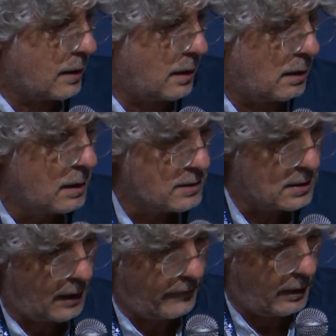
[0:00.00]
che
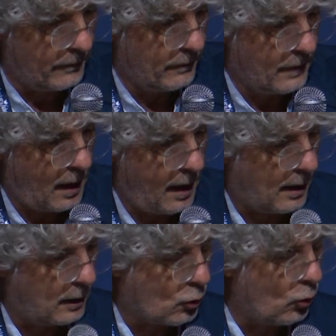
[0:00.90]
stava, era
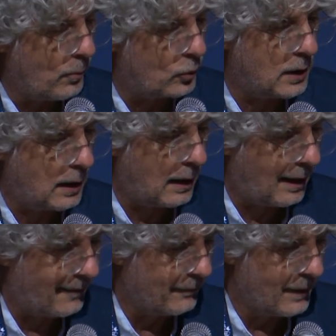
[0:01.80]
al colmo
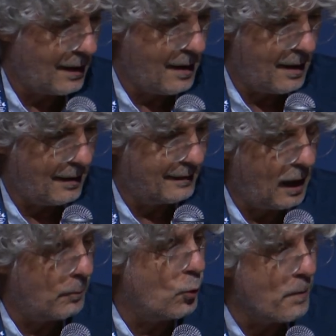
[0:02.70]
della,
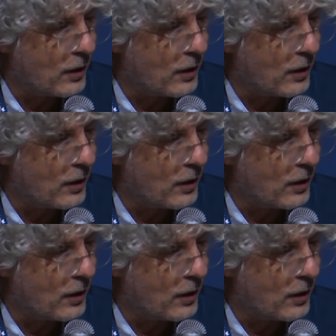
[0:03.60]
del boom